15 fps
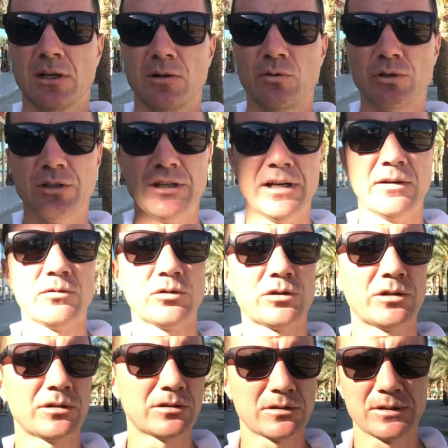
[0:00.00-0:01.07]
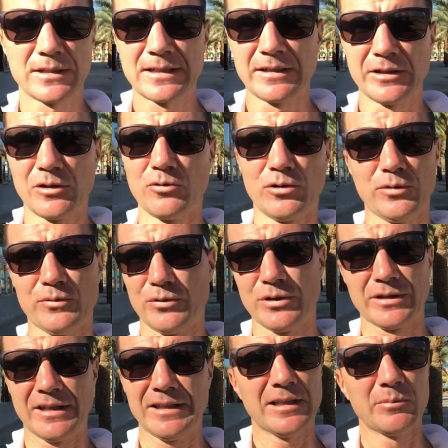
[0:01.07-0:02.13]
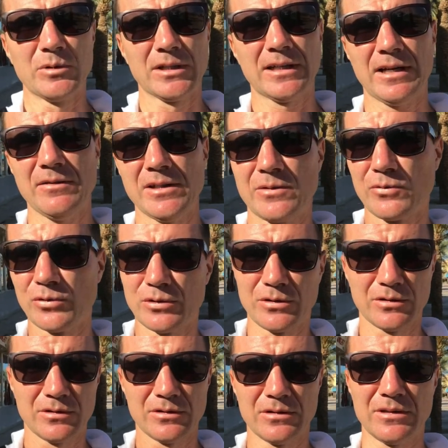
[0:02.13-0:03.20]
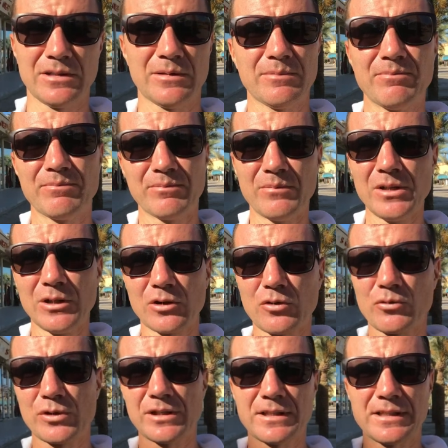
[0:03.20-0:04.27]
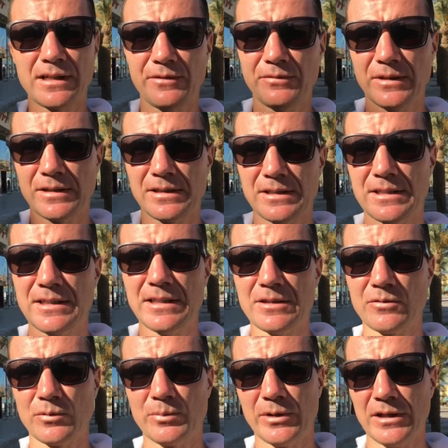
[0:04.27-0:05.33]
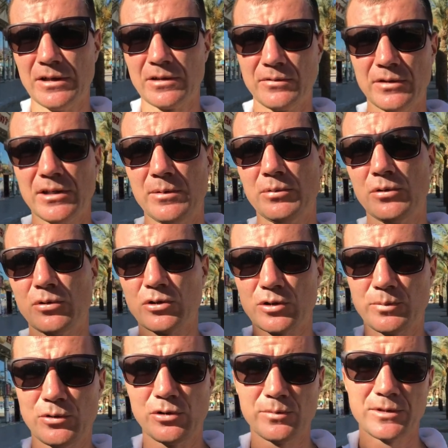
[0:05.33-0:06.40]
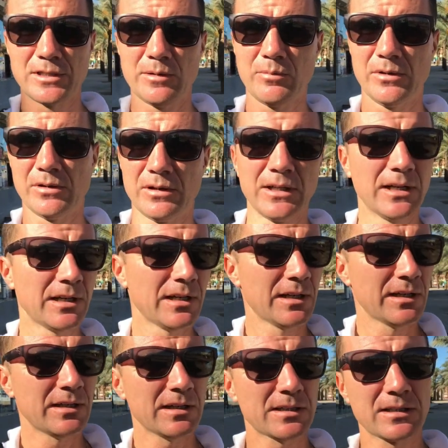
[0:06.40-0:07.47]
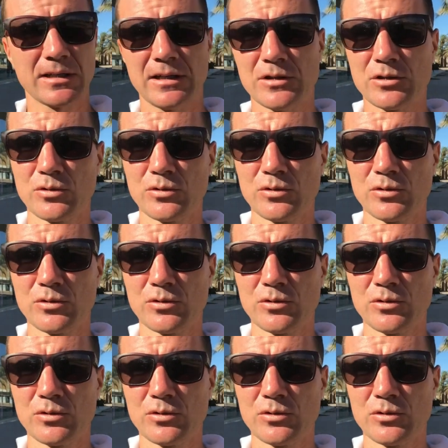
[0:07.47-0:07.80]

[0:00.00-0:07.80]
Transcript: Вот я вот э, целый год, вот когда был ковид, вот э, мыл руки, салфетки. Здесь вот приехал в Египет тоже. Потом забыл несколько раз.